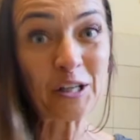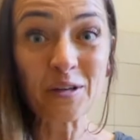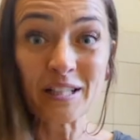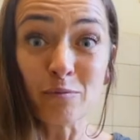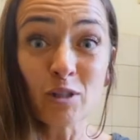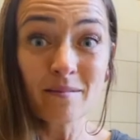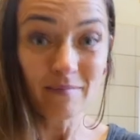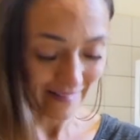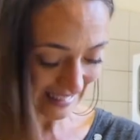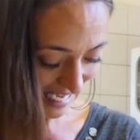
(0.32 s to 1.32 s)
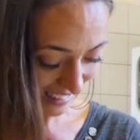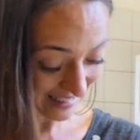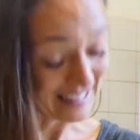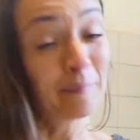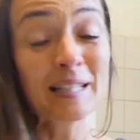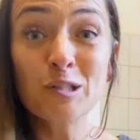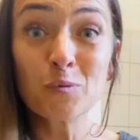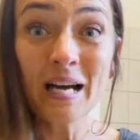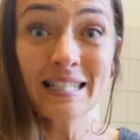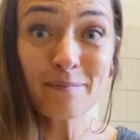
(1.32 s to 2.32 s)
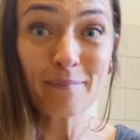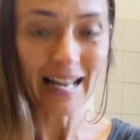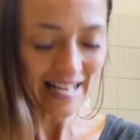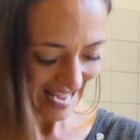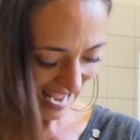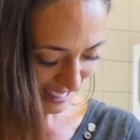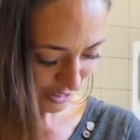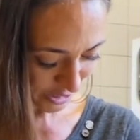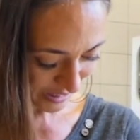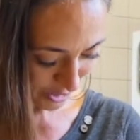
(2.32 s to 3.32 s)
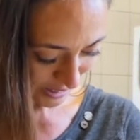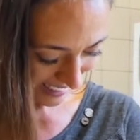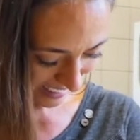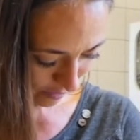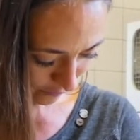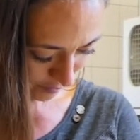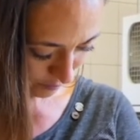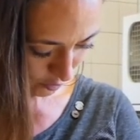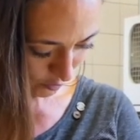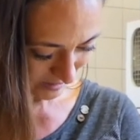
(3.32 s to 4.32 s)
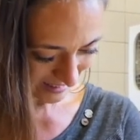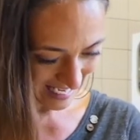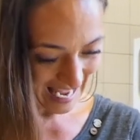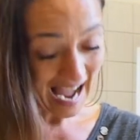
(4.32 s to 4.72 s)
Ja, und ich muss Ihnen mal was sagen. Ich habe jetzt zum ersten Mal einen Chinchilla auf dem Schoß.